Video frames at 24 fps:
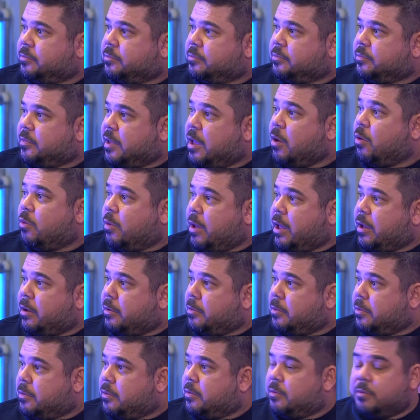É ou não é?
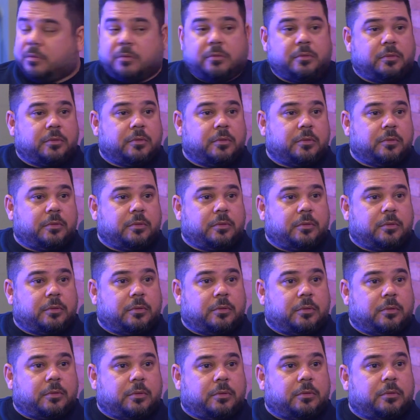Sim. Gustavo
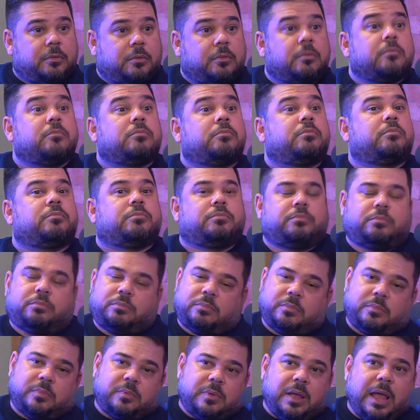Lima,
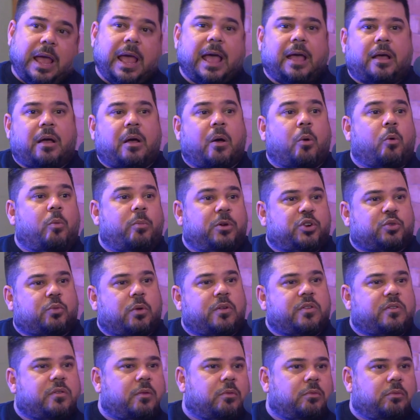ficar. É, algumas
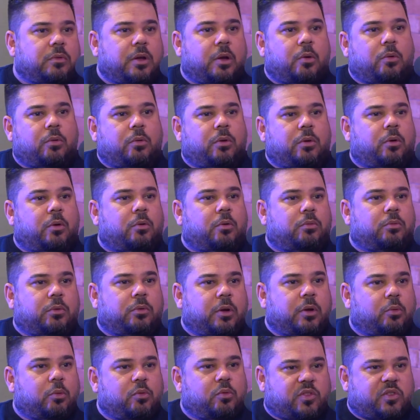coisas eu, eu, eu,
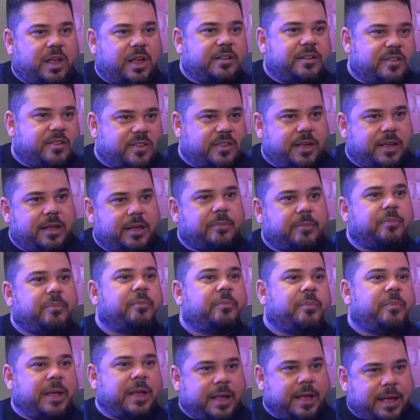eu não sei dizer
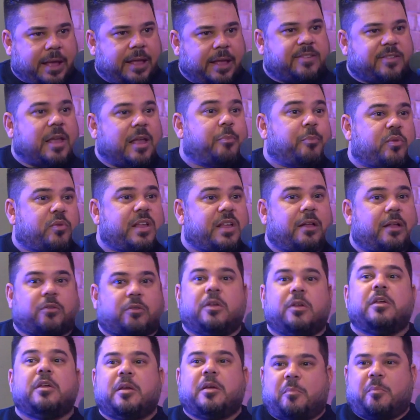é, 100%.
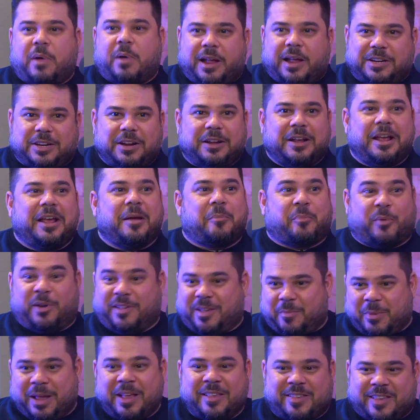Mas, é, por
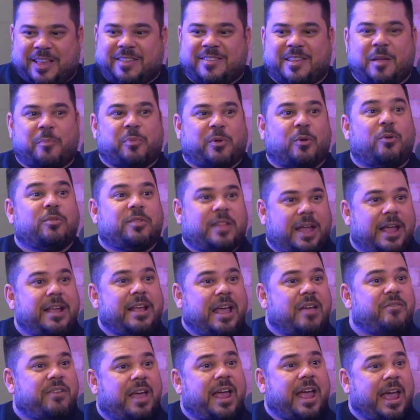exemplo, esse exemplo que eu dei
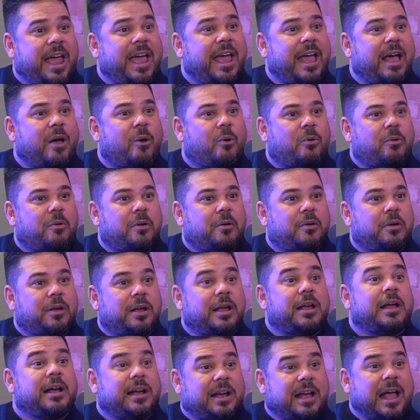é, é real.
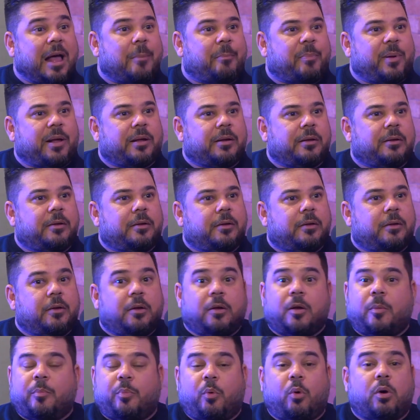Capa.
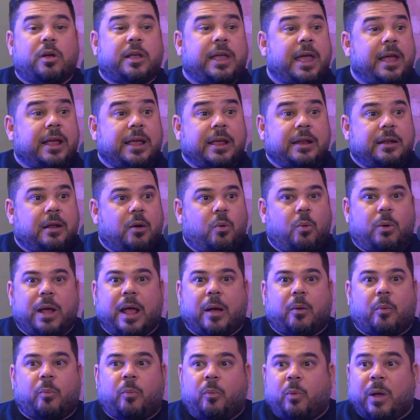Por que, que não é,
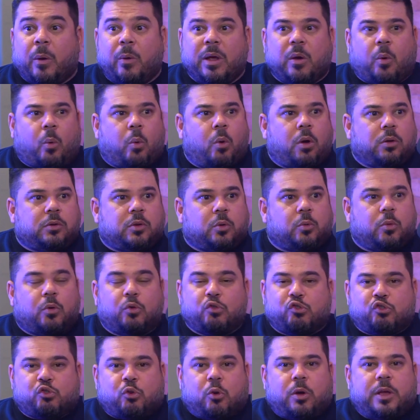é um encontro?
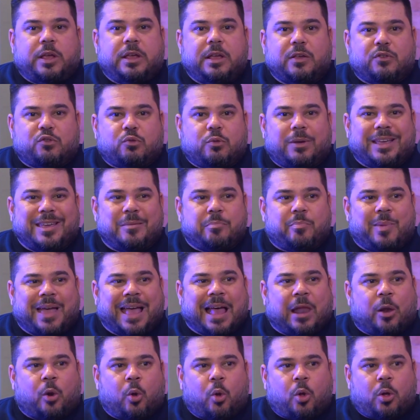Sorriso e
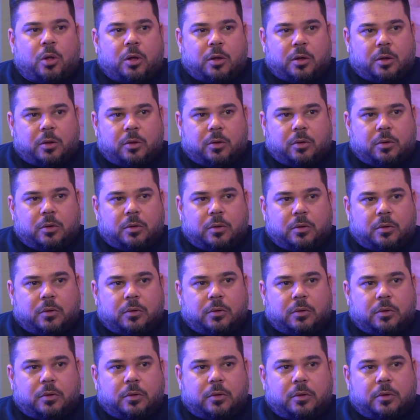Belo.
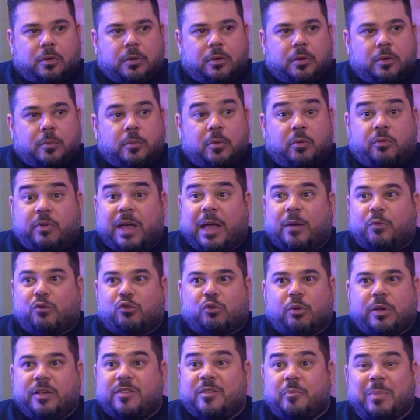O velho,
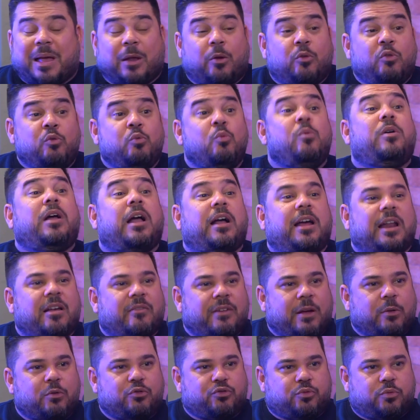Sorriso e Belo nunca
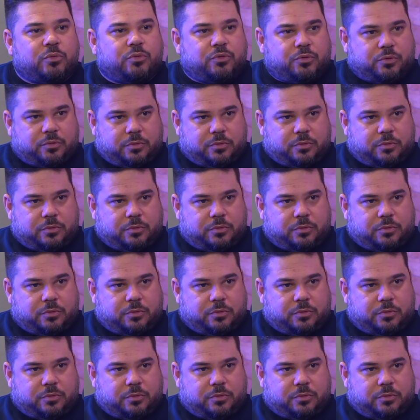gravaram juntos.